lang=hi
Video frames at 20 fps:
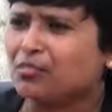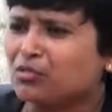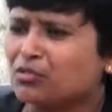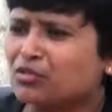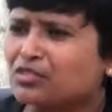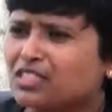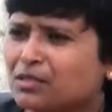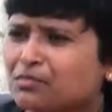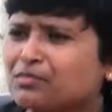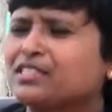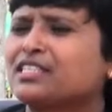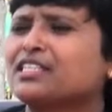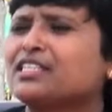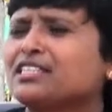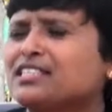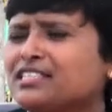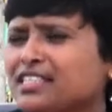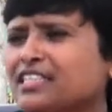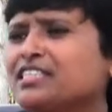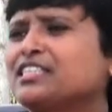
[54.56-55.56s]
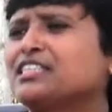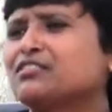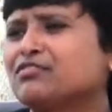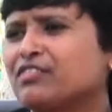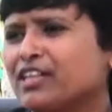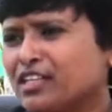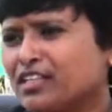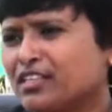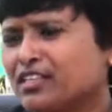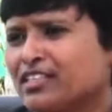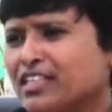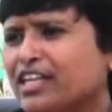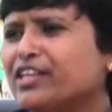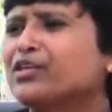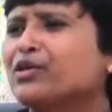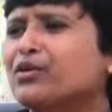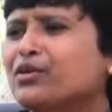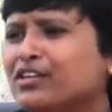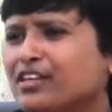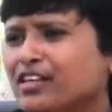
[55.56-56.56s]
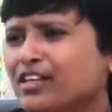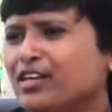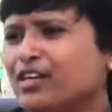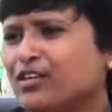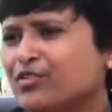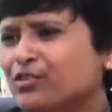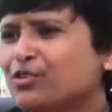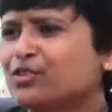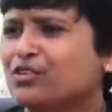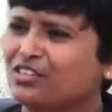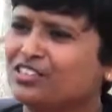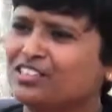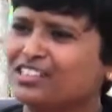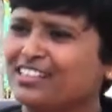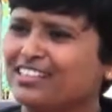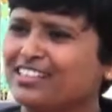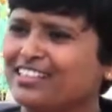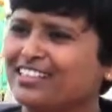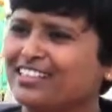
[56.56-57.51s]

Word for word: तो सबसे सेटिस्फाइंग टेन्योर रहा वो कौन सा